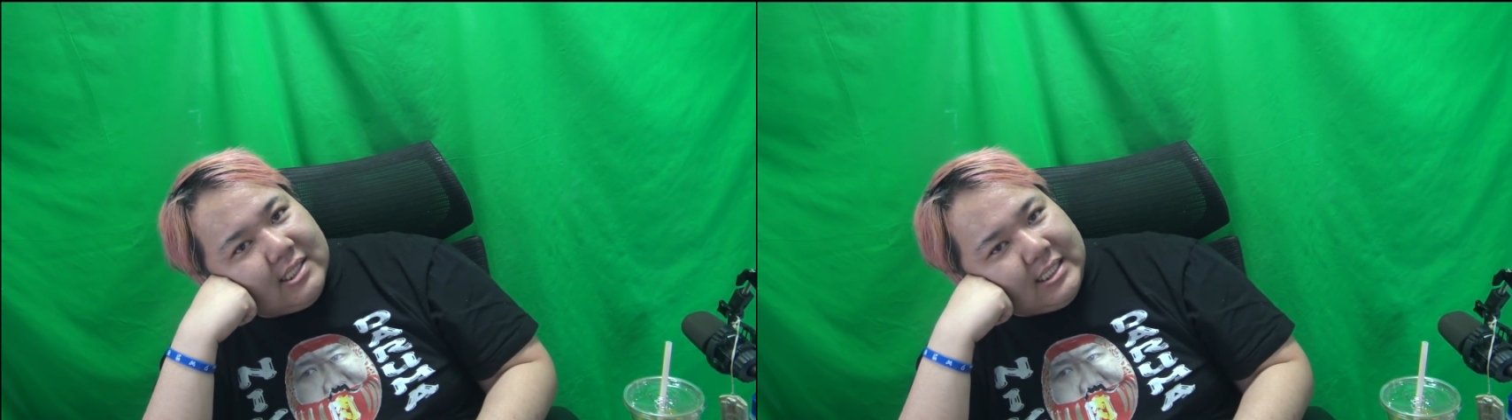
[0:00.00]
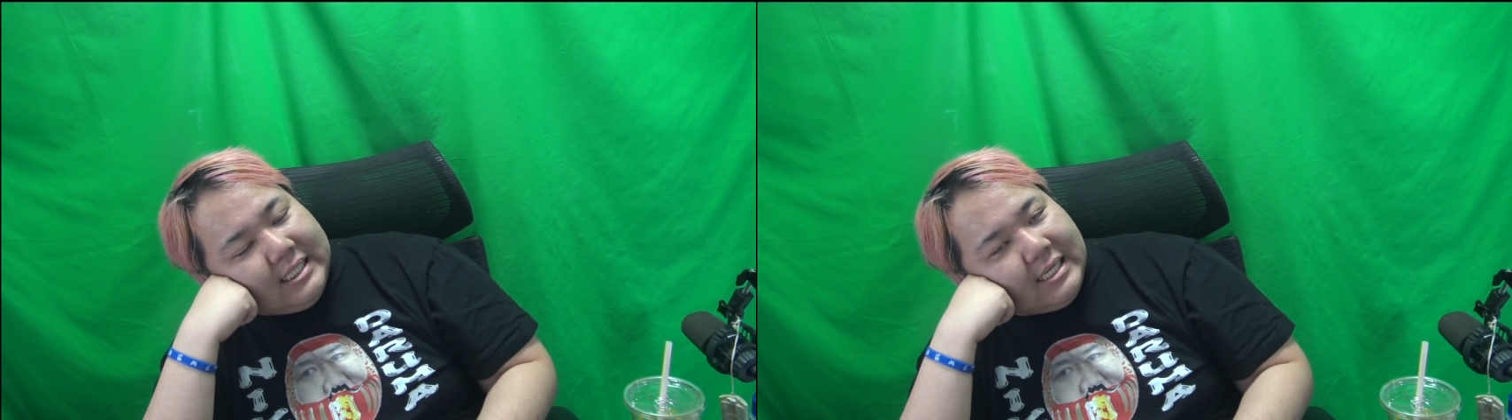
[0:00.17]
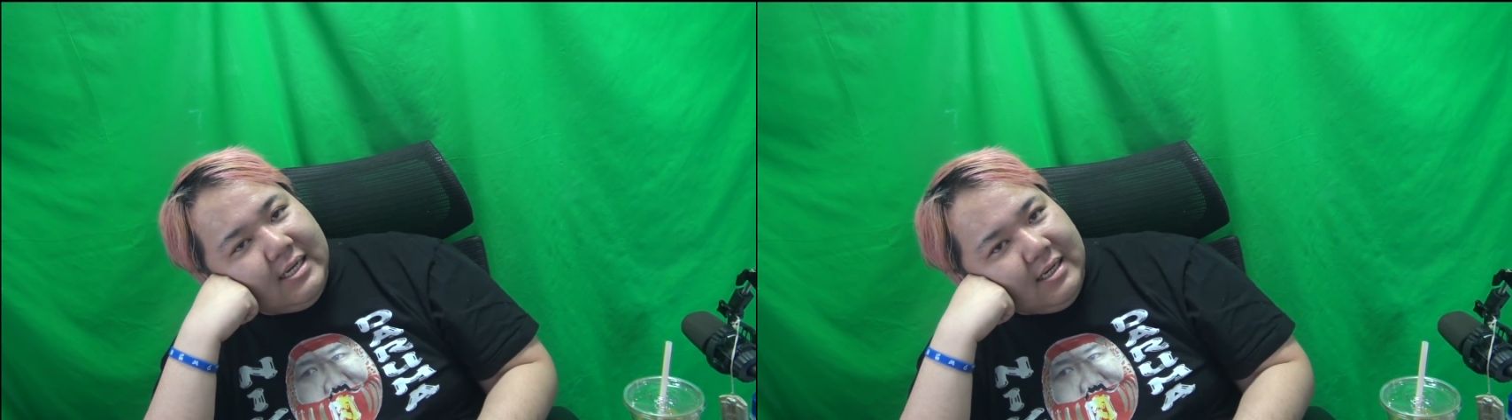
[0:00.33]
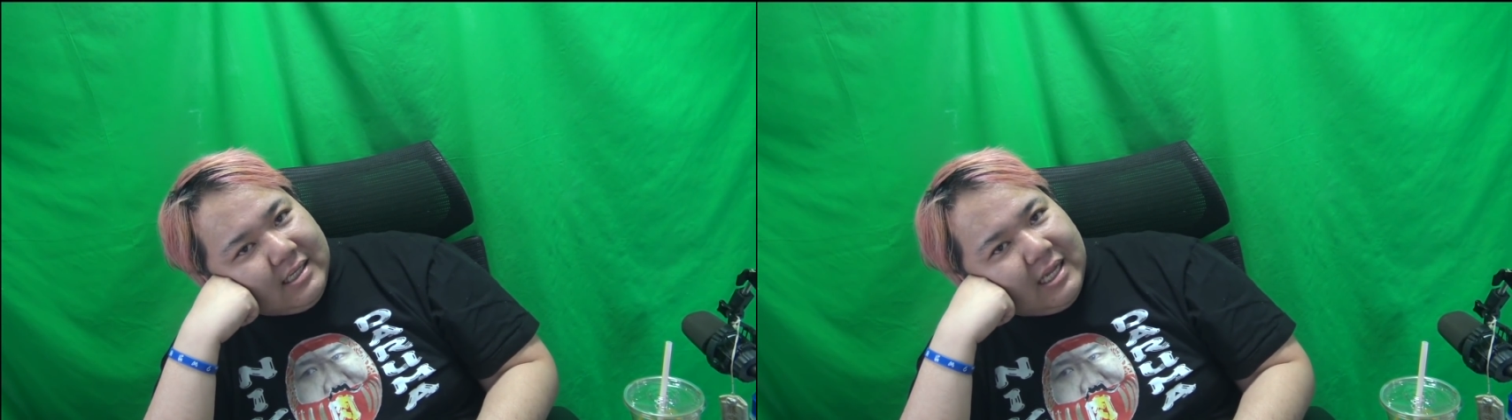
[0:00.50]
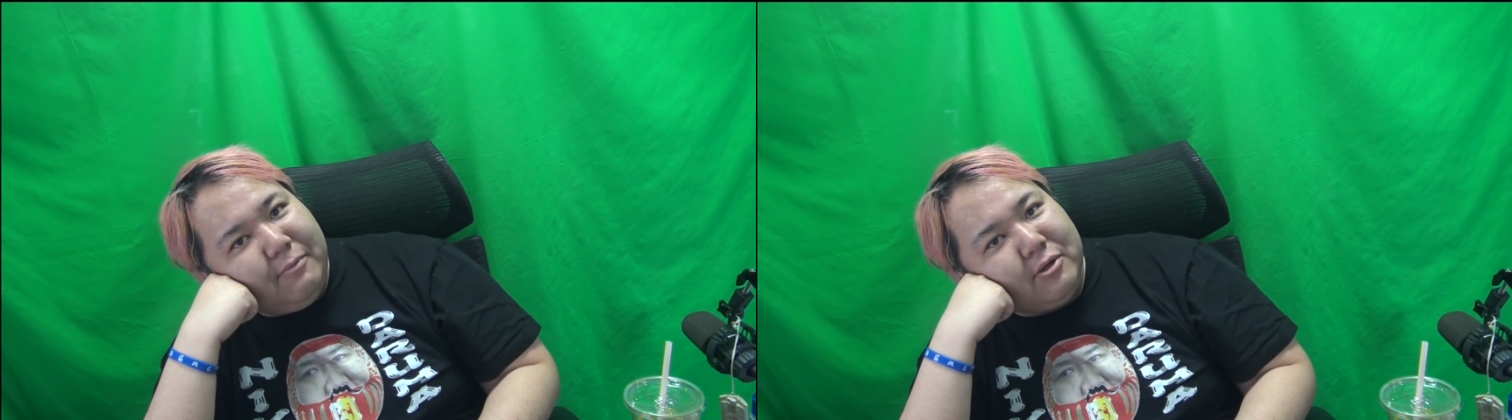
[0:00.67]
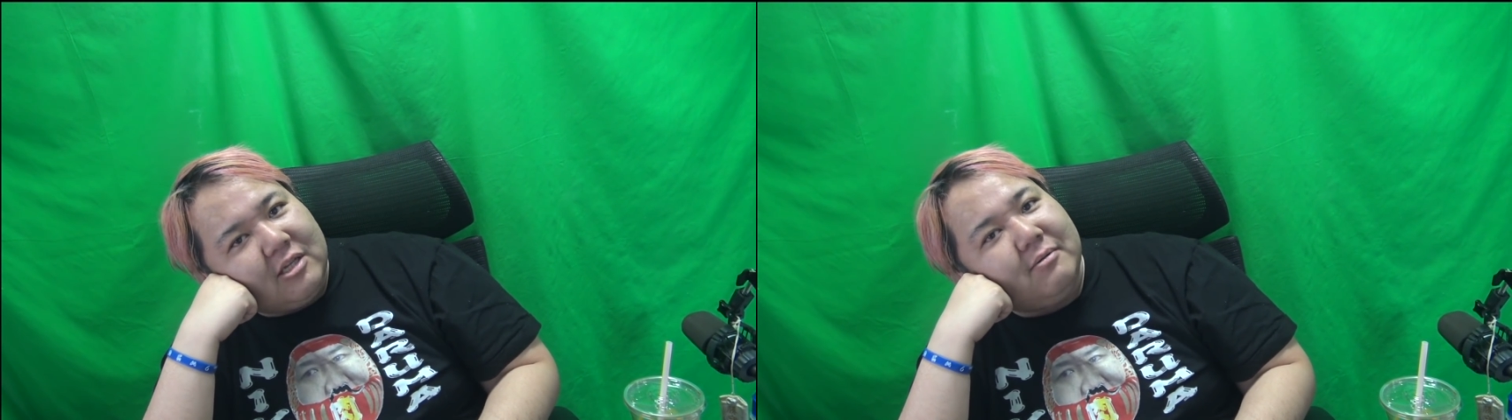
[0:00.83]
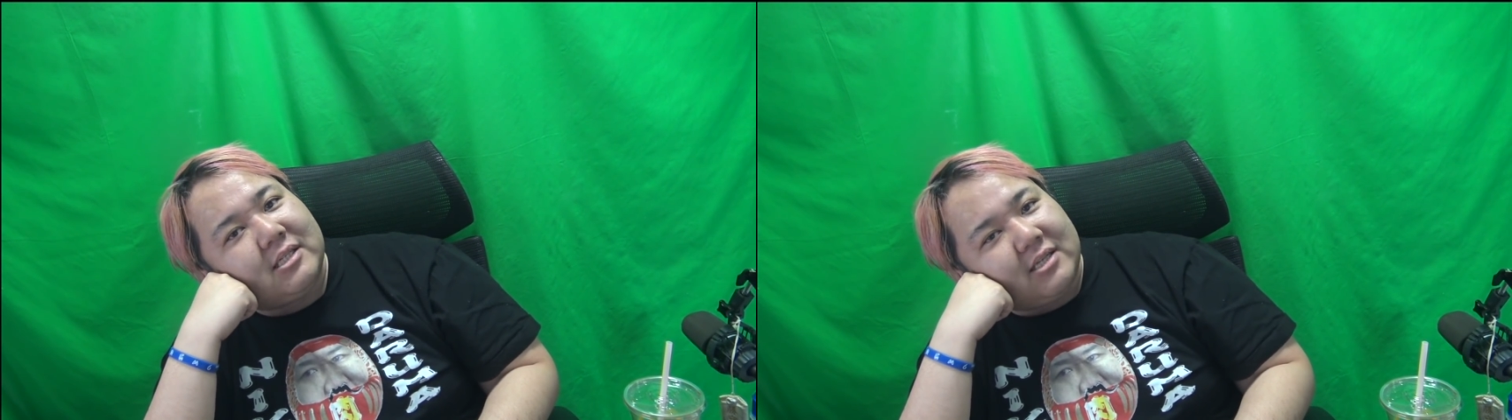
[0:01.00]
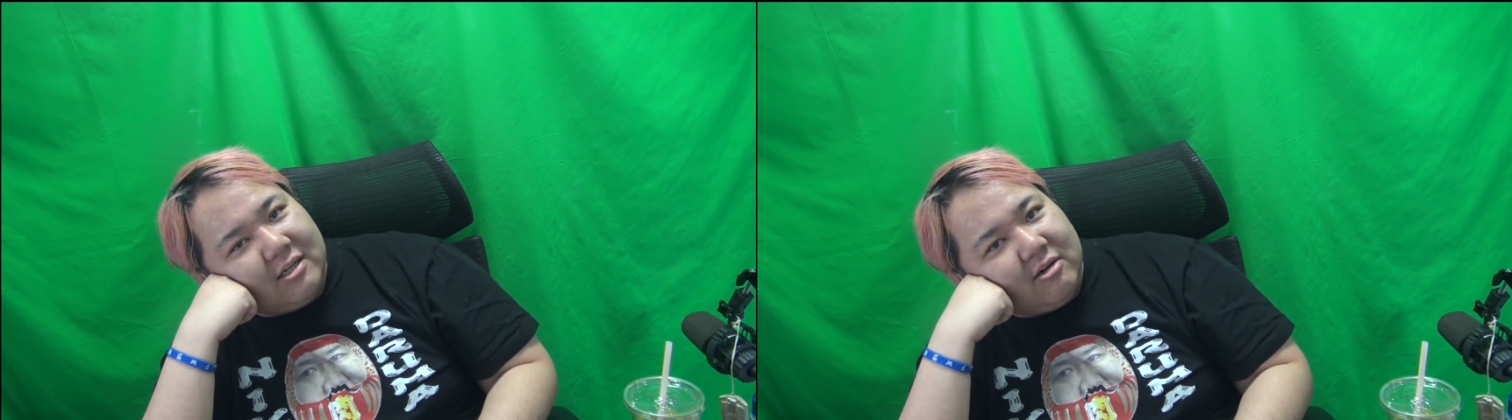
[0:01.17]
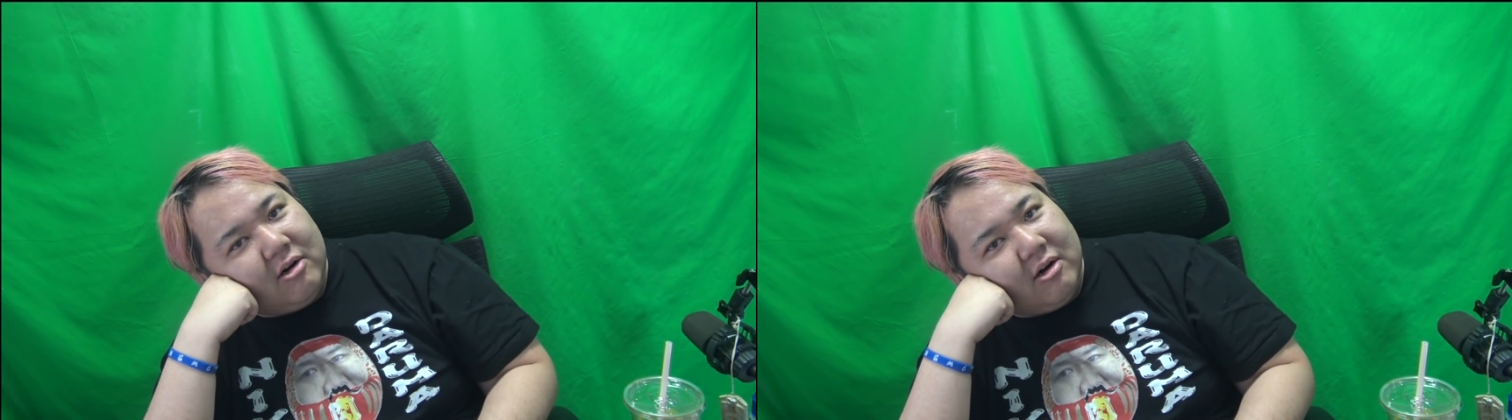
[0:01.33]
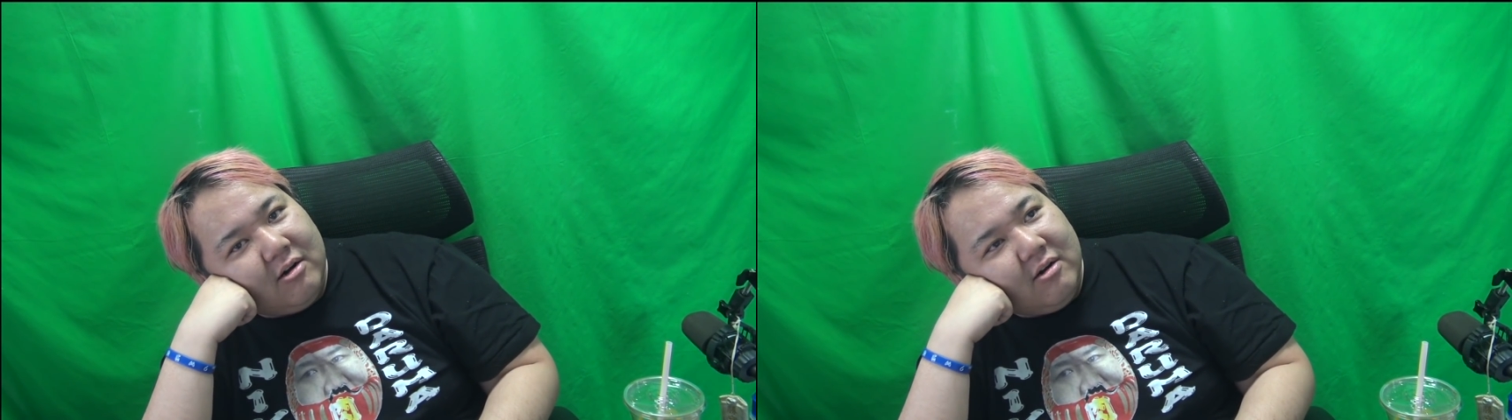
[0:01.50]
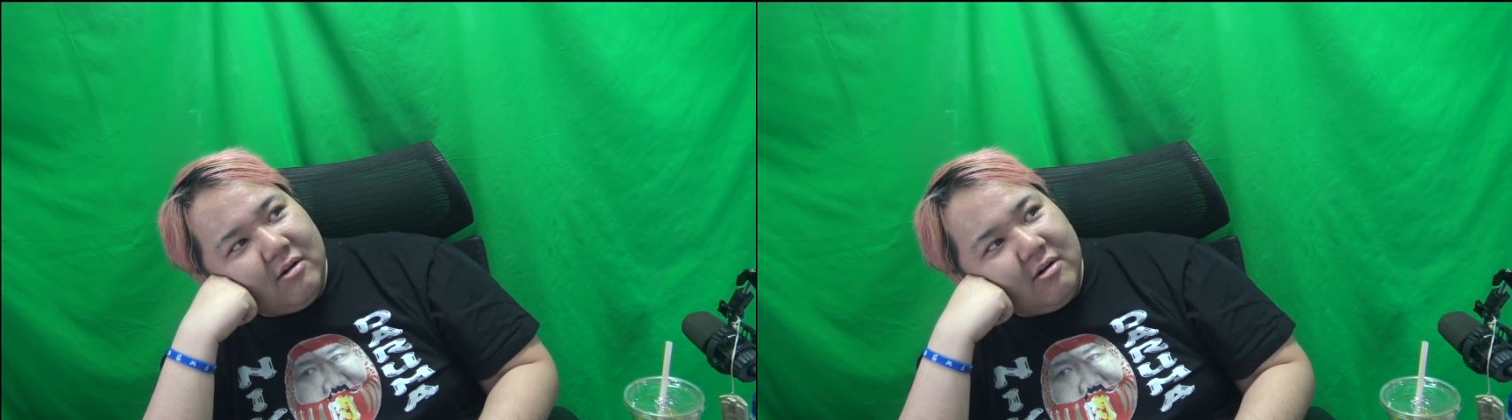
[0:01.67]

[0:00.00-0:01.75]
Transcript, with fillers: じに保ってますけど、